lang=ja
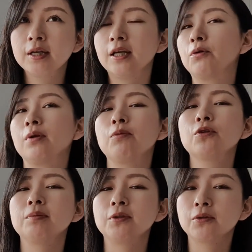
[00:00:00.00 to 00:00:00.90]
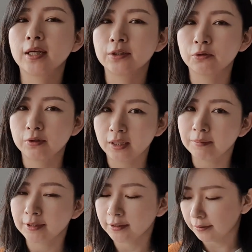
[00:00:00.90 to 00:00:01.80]
えー、これも首の対象になり
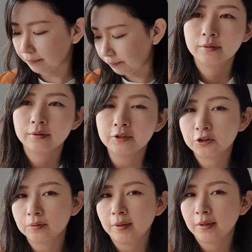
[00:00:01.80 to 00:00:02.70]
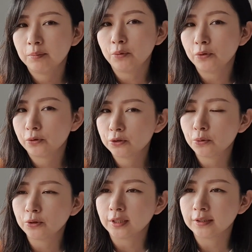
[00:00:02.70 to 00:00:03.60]
ます5つ目暴力
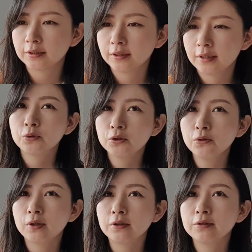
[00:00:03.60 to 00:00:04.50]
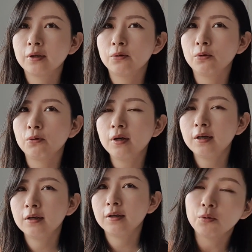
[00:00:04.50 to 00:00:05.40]
行為ですもちろん殴った方
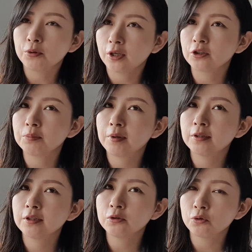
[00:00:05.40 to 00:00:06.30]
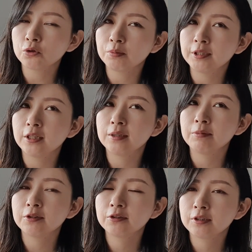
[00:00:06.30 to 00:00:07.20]
はほぼ100%クビになり
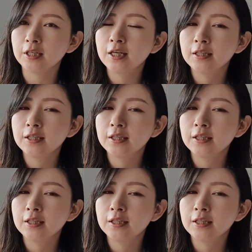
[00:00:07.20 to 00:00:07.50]
ますし